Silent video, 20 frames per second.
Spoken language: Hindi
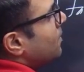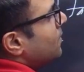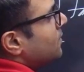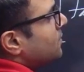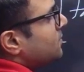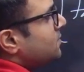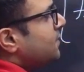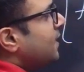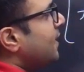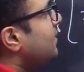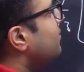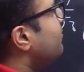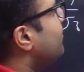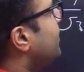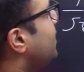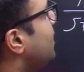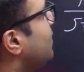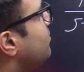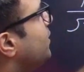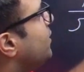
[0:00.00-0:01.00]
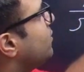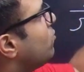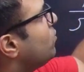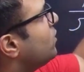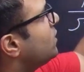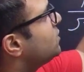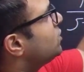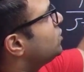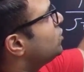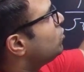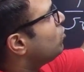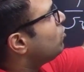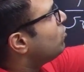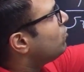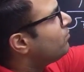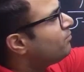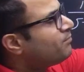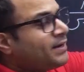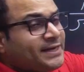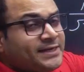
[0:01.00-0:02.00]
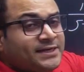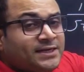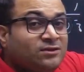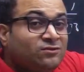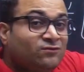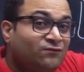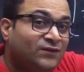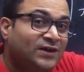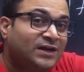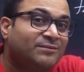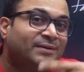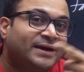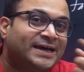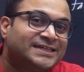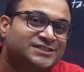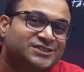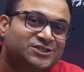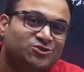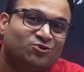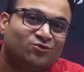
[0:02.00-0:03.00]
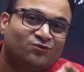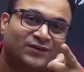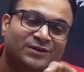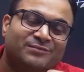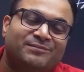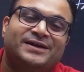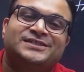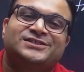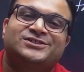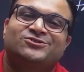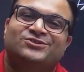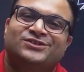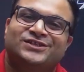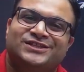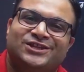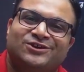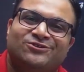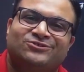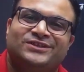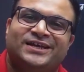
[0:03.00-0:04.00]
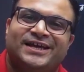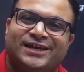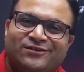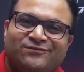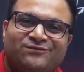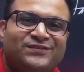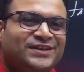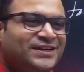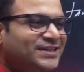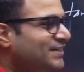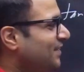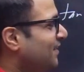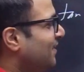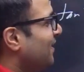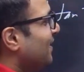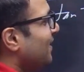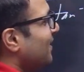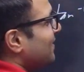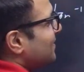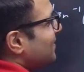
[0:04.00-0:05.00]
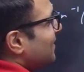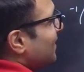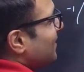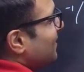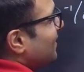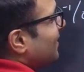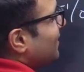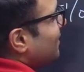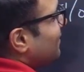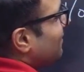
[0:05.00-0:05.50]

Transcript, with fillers: जैसे बेटे आप देखोगे जीरो माइनस वन बाई जीरो वन बाई जीरो कितना होता है इन्फिनिटी यानी कि कितना